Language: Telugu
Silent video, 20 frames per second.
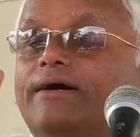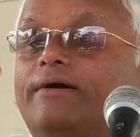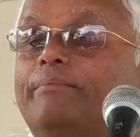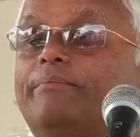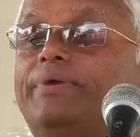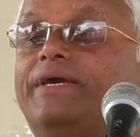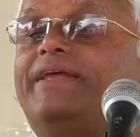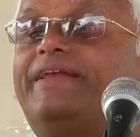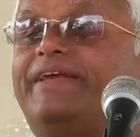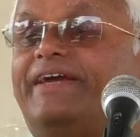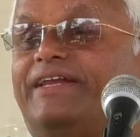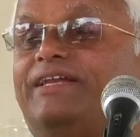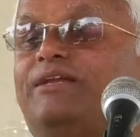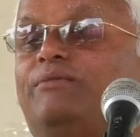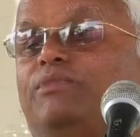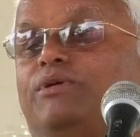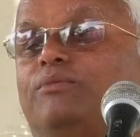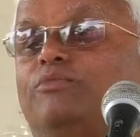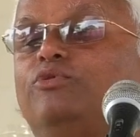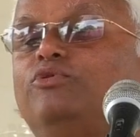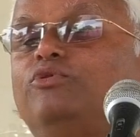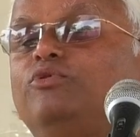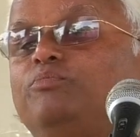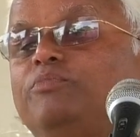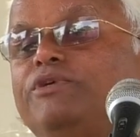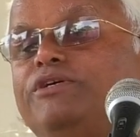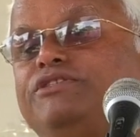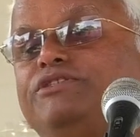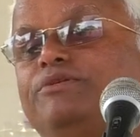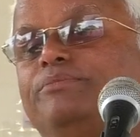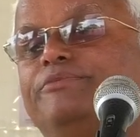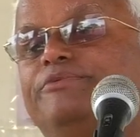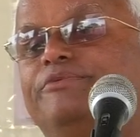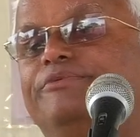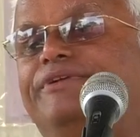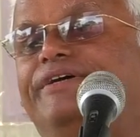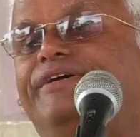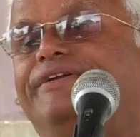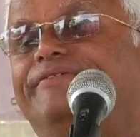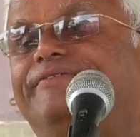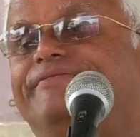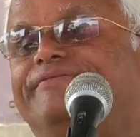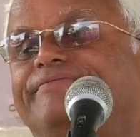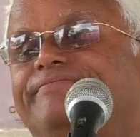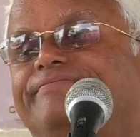గంభీర్యాన్ని మీ ముందు చెప్తున్నాను